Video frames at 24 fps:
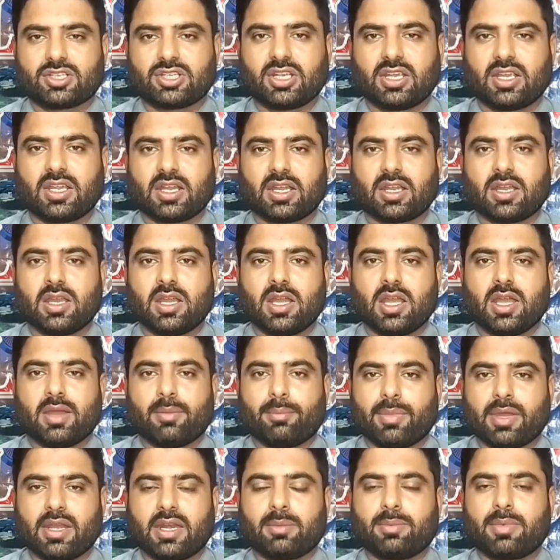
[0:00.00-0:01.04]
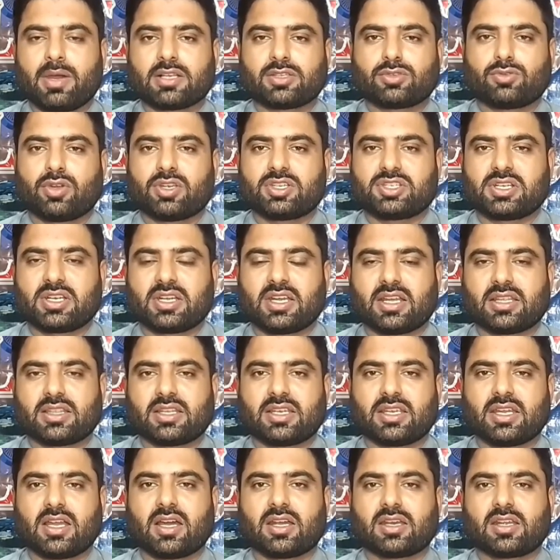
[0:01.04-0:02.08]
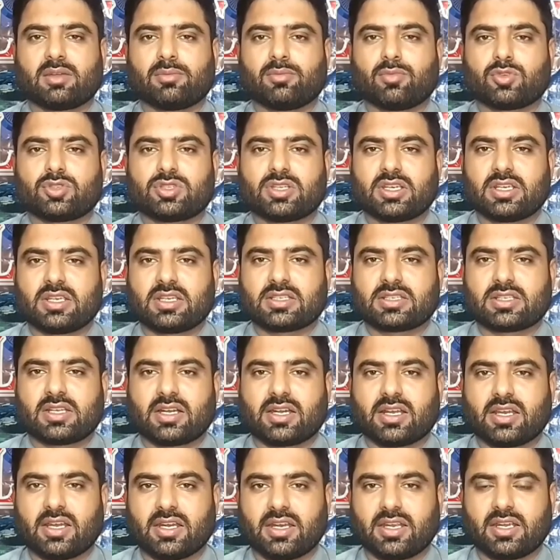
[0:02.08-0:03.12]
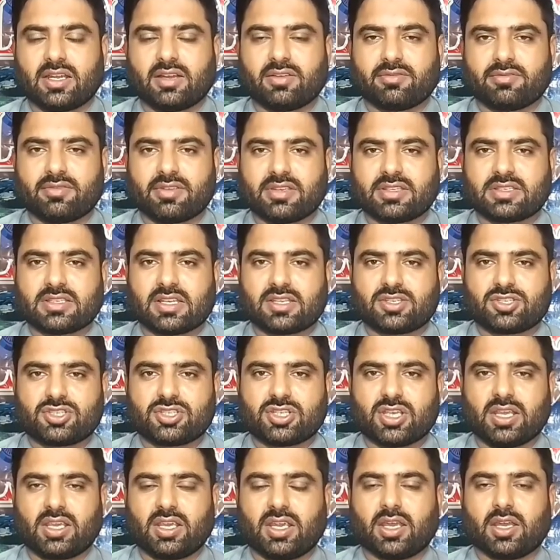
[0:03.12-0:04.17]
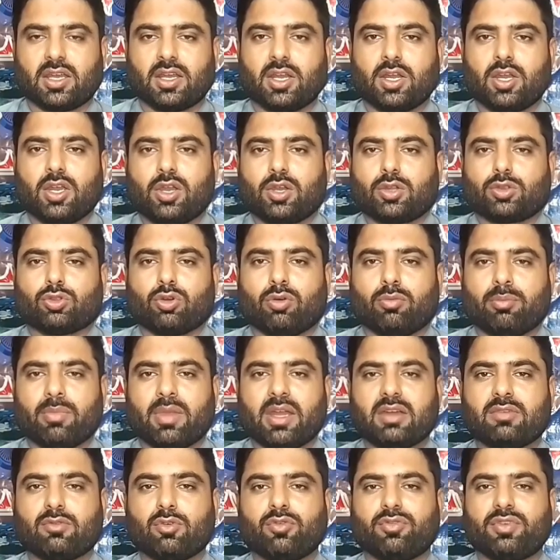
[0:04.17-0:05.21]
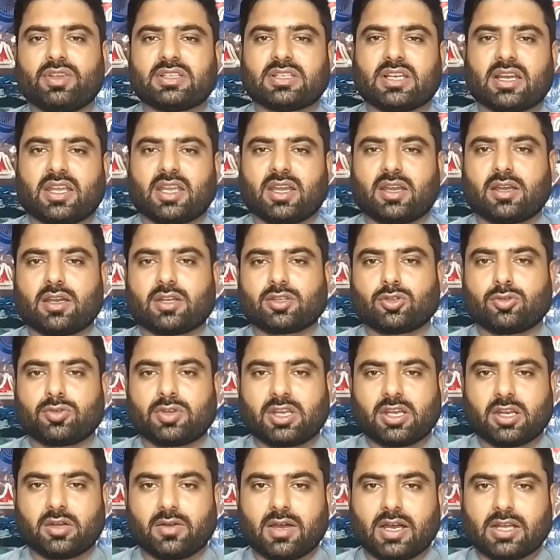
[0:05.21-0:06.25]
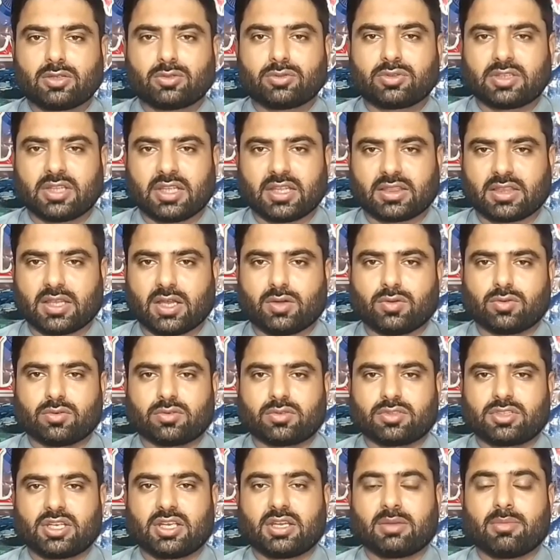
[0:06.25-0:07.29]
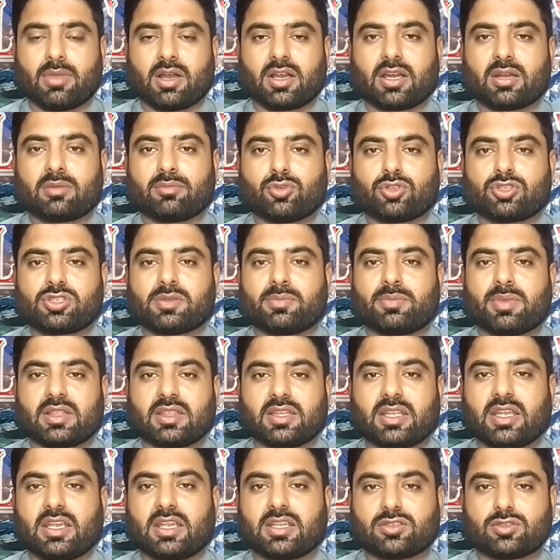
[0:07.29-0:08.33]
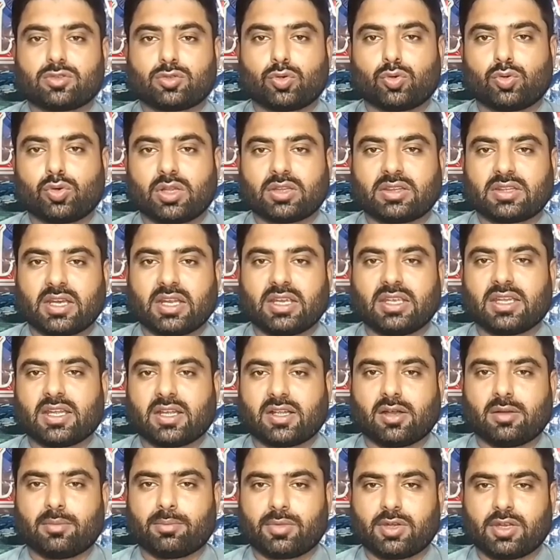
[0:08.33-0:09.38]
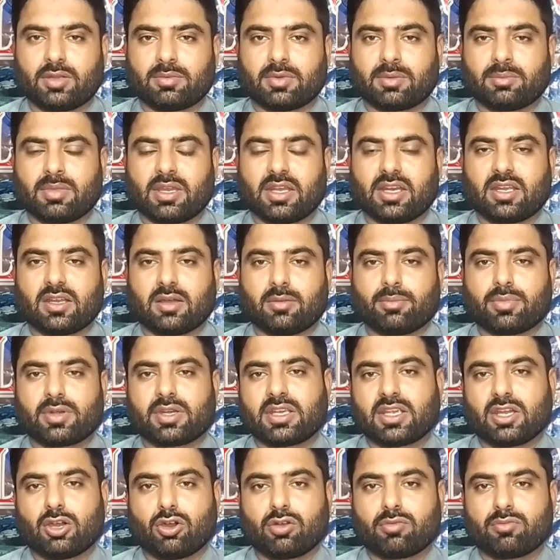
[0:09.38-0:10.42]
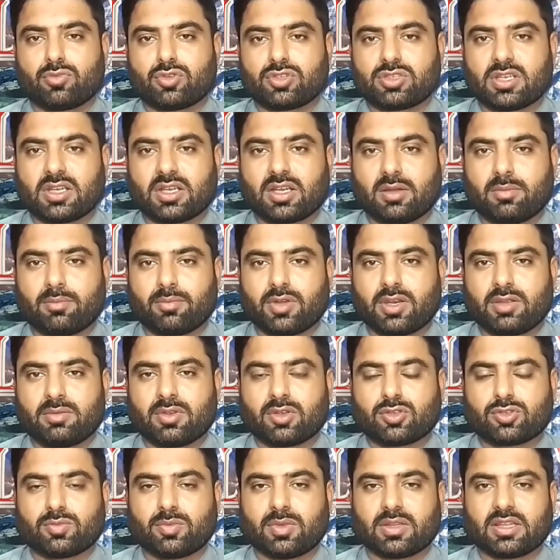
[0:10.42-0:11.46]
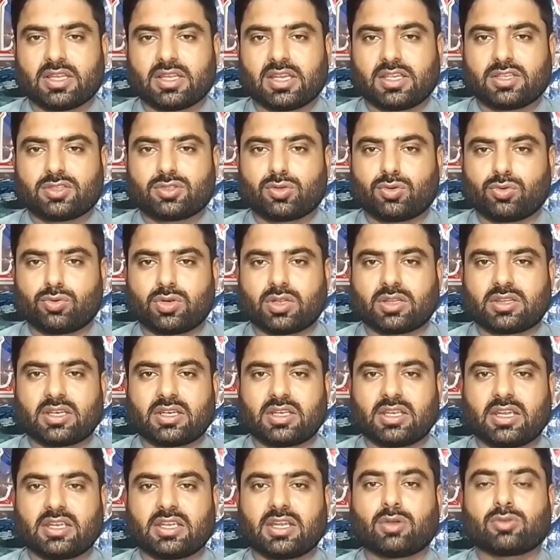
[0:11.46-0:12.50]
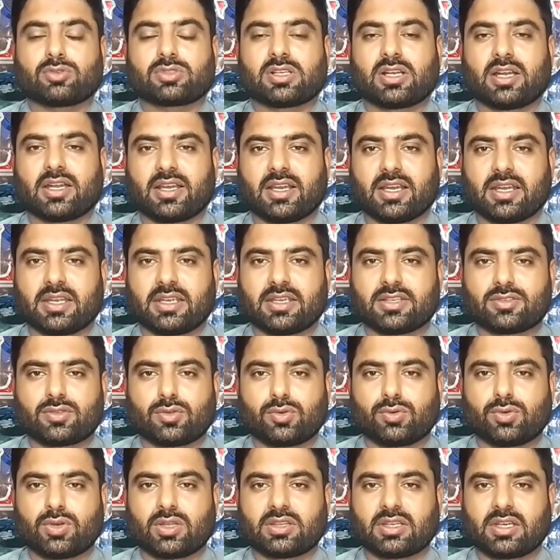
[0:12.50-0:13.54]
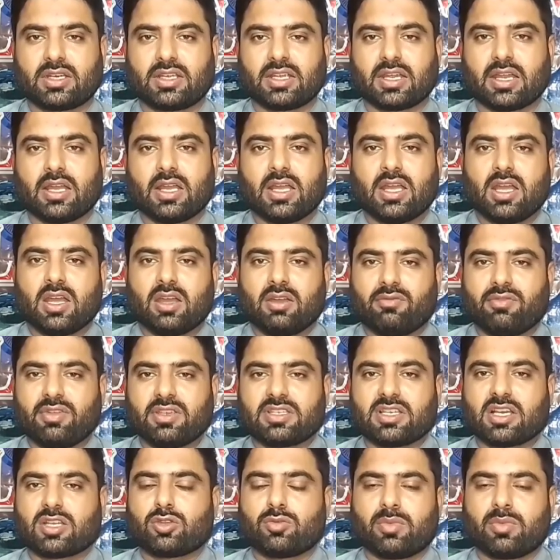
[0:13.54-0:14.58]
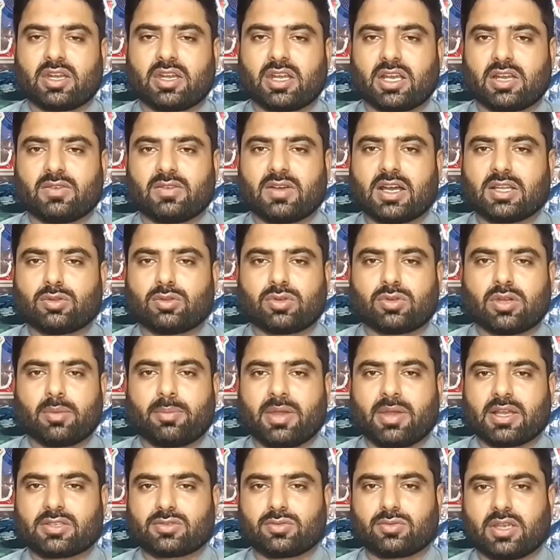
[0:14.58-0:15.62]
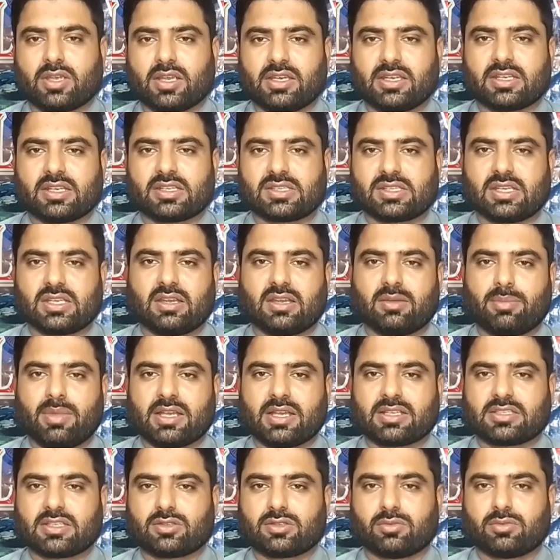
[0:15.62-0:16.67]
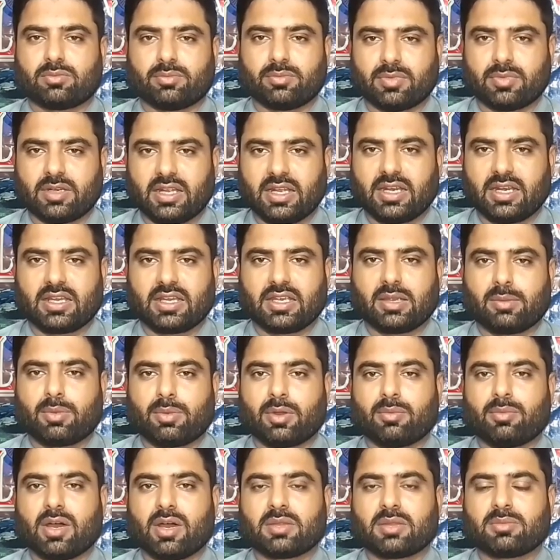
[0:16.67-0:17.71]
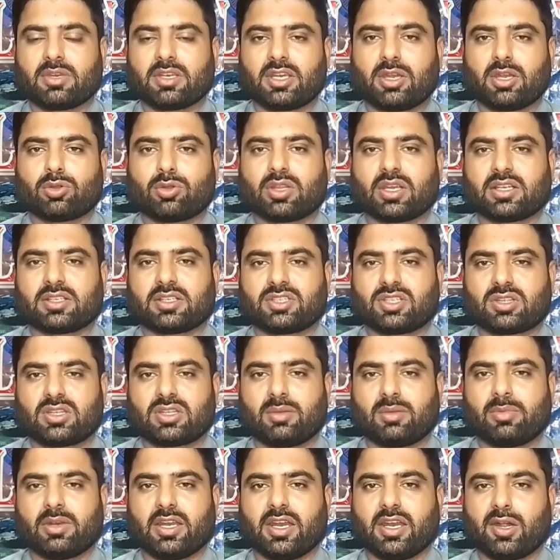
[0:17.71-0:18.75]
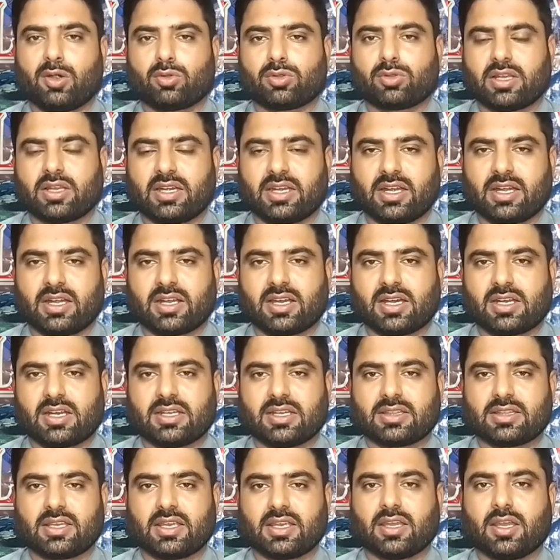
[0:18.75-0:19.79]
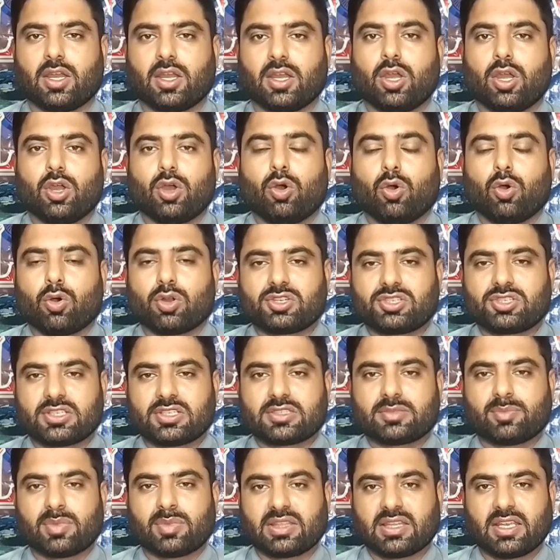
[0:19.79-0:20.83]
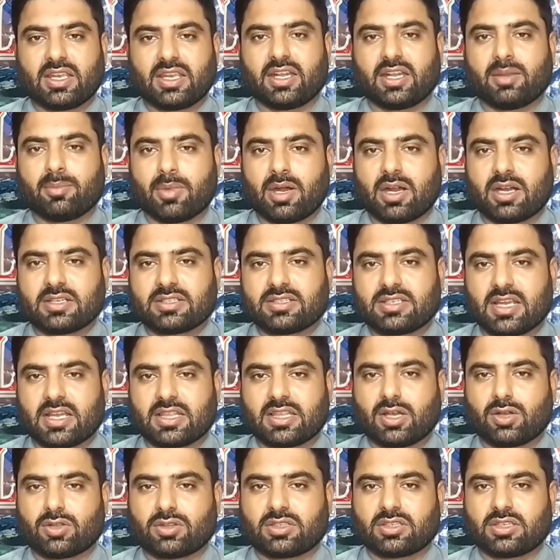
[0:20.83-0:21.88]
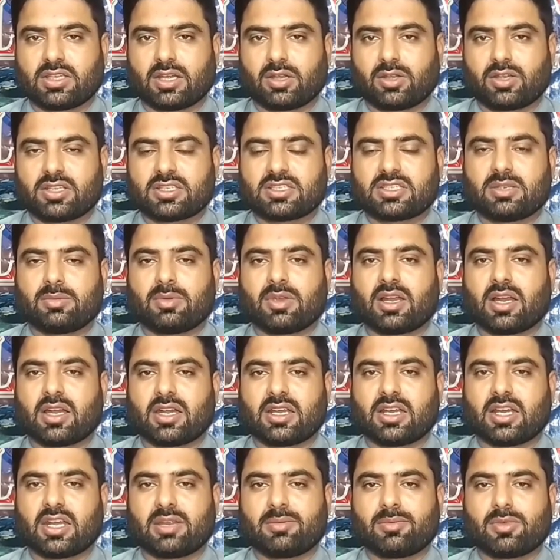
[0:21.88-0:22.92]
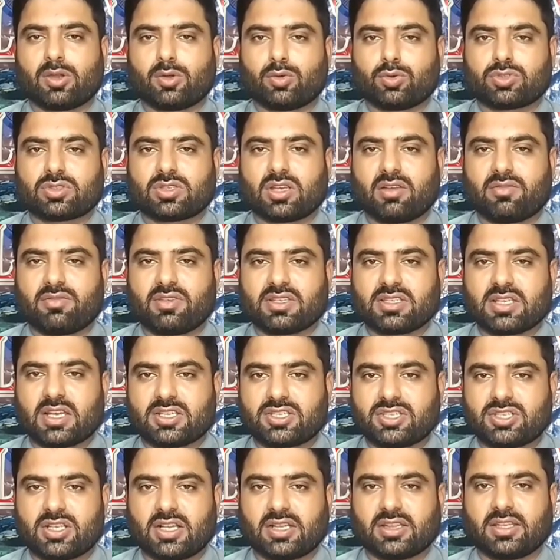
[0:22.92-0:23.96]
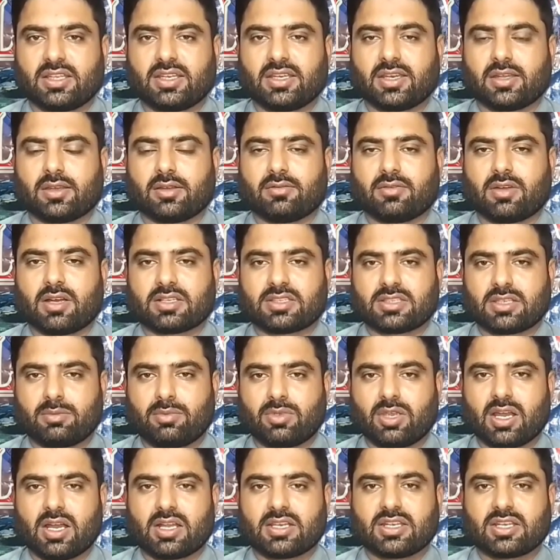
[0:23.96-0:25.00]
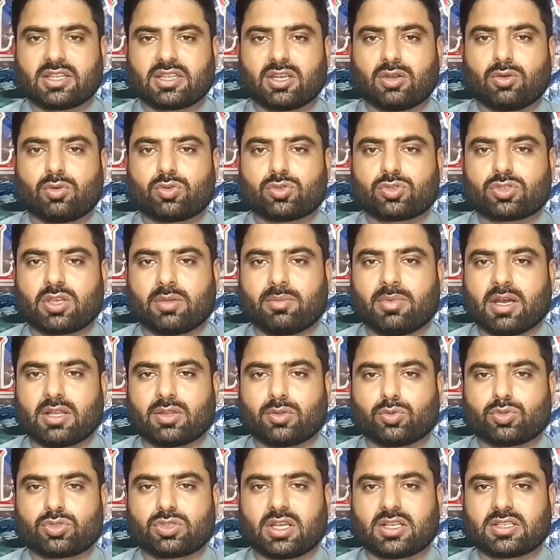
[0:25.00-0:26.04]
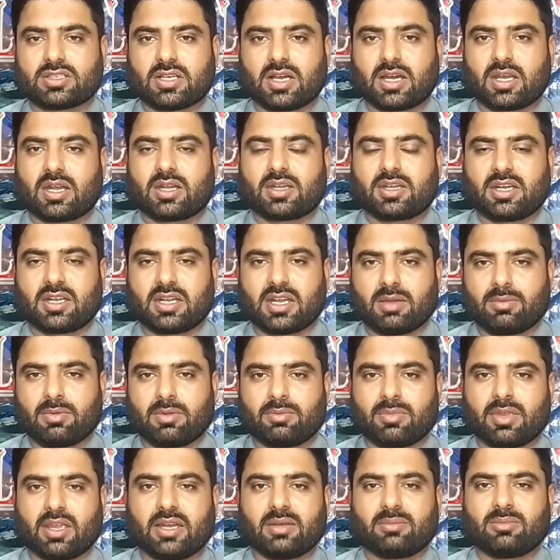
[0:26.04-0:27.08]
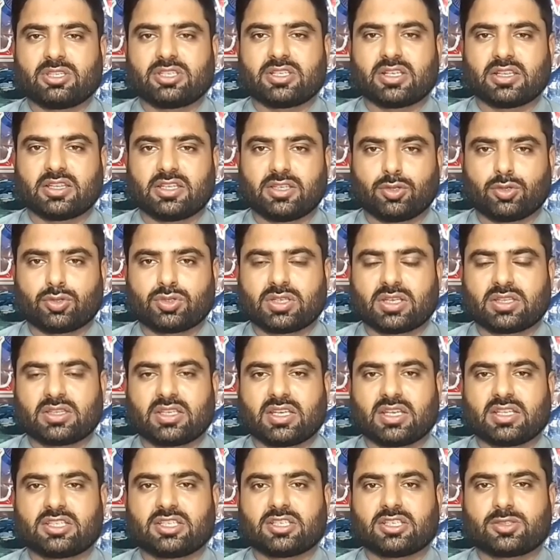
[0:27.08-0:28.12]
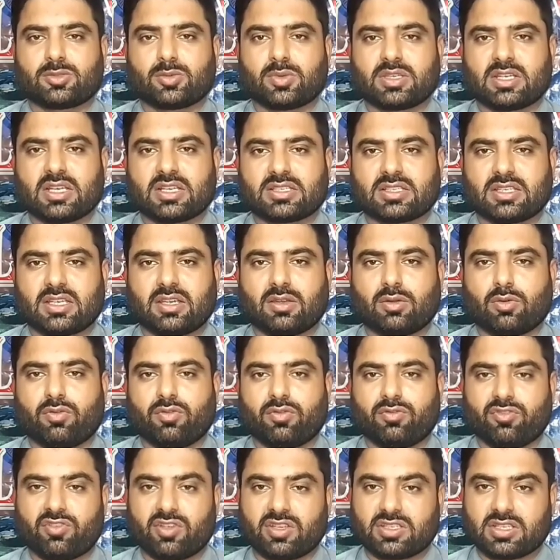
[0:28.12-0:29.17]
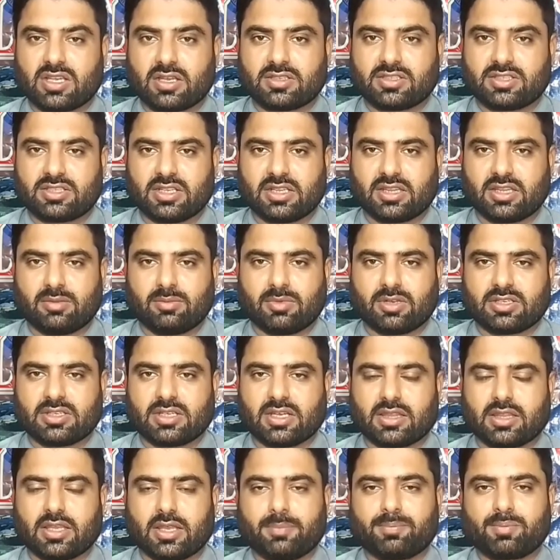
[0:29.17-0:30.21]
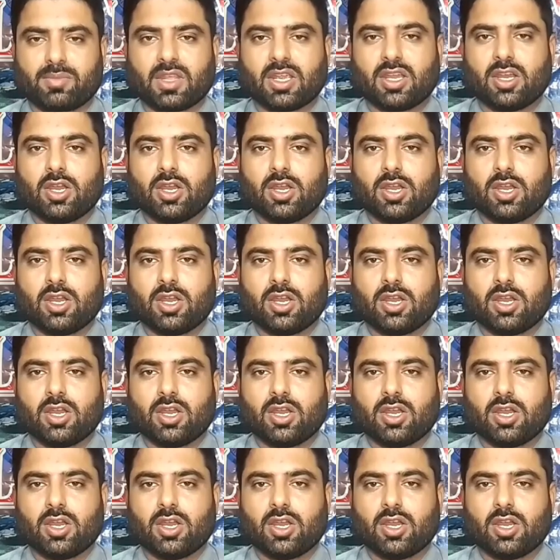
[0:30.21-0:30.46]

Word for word: ठीक है मेरे पास कोई एजेंट आता है यार कि मुझे इस कटगरी का वीज़ा चाहिए तो मैं वो वीज़ा क्या करता हूँ निकलवा तो देता हूँ ठीक है मगर मुझे बंदे की ज़रूरत नहीं है कंपनी में मेरी कंपनी है और मुझे कंपनी में उस बंदे की ज़रूरत नहीं है या उस कटगरी की ज़रूरत नहीं है वीज़ा तो मैं निकलवा दूंगा पैसों के लिए ठीक है पैसे तो ले लेंगे फिर बाद में ये होता है जितना भी लेट होता है लेट कर लेते हैं और जिस बंदे की डिमांड ज़्यादा होती है किसी भी कैटेगरी में उसका वीज़ा जल्दी वहाँ से भी आ जाता है और उसके बाद उसका सारा डेटा भी मेल भी जल्दी हो जाती है जिस वजह से वीज़ा जल्दी मिल जाता है